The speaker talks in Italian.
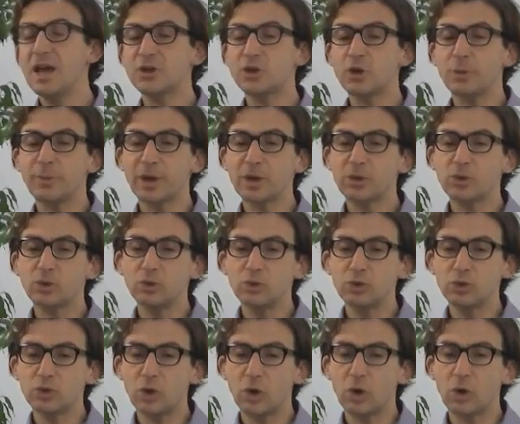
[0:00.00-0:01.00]
e
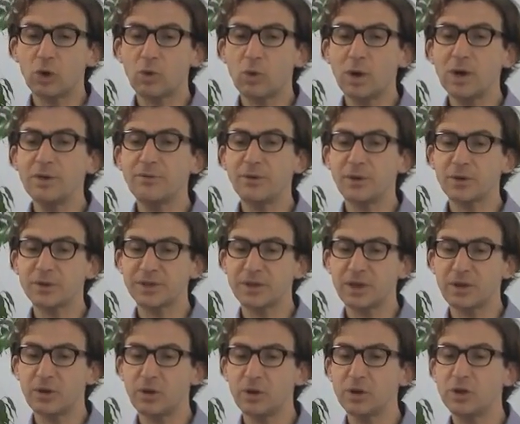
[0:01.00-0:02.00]
soprattutto quali
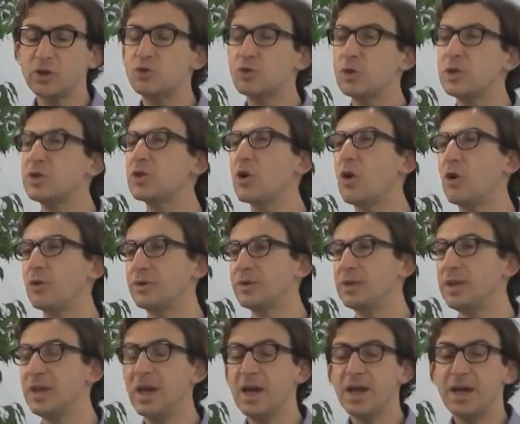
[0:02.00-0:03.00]
fossero i suoi
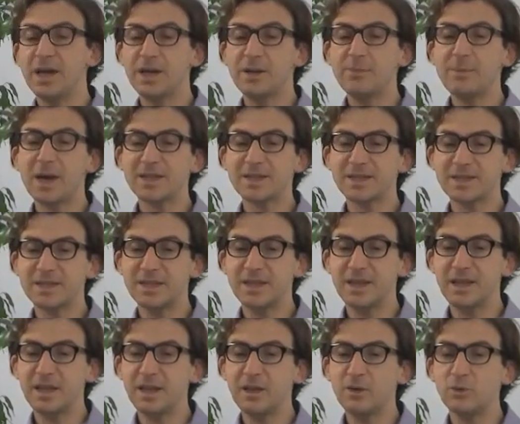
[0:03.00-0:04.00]
sogni
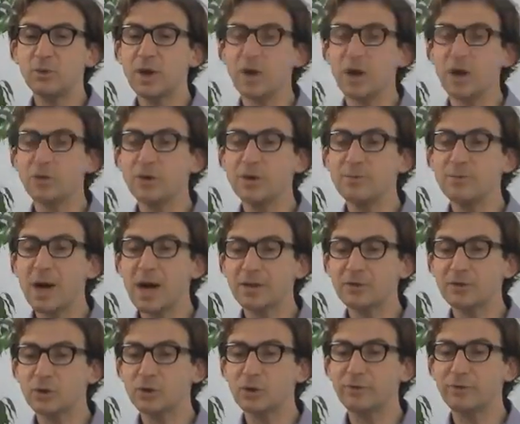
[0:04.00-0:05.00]
rimasti in una
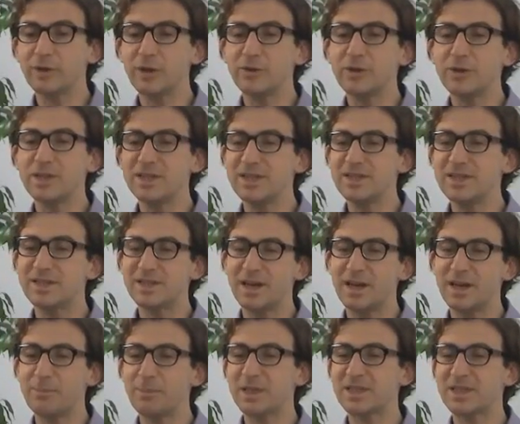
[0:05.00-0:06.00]
anonimato dove non esiste
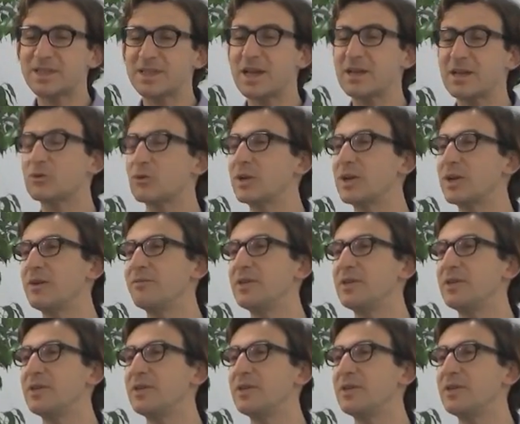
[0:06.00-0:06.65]
né passato né